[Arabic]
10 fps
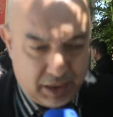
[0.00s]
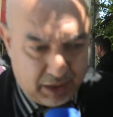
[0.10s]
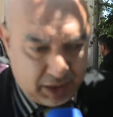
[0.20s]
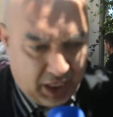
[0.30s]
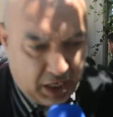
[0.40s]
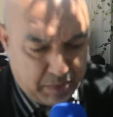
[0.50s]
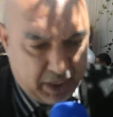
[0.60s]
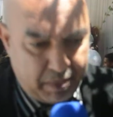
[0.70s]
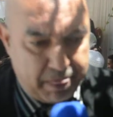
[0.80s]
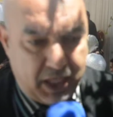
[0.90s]
اللي
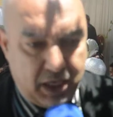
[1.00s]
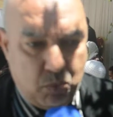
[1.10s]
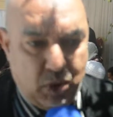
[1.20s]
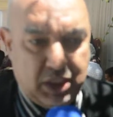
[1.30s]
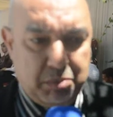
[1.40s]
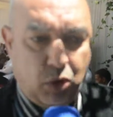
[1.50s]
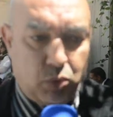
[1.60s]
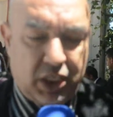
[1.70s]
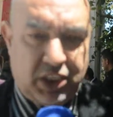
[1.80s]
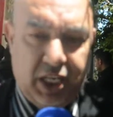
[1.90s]
كيحمي المواطن من
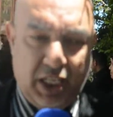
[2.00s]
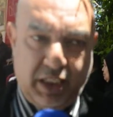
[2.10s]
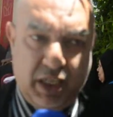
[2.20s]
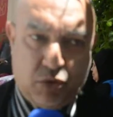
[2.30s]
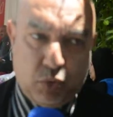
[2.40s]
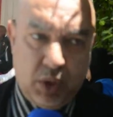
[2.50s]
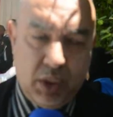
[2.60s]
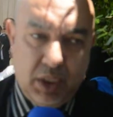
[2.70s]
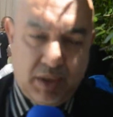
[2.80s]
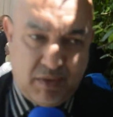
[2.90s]
القدره الشرائيه ديالته
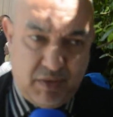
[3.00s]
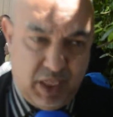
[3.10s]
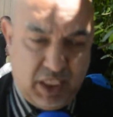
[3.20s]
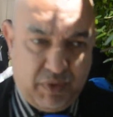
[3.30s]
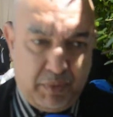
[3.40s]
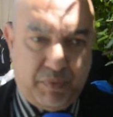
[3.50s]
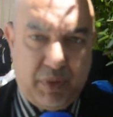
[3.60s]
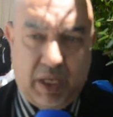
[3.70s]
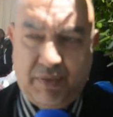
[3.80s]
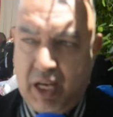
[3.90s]
الزياده في
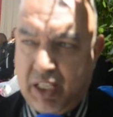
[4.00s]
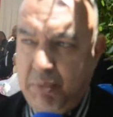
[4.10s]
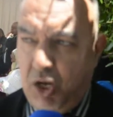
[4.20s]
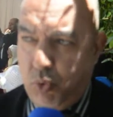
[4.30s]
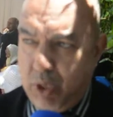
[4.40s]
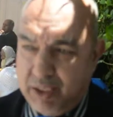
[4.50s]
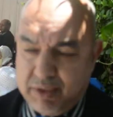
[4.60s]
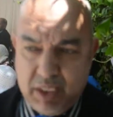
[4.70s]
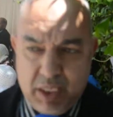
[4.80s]
الاسعار المحروقات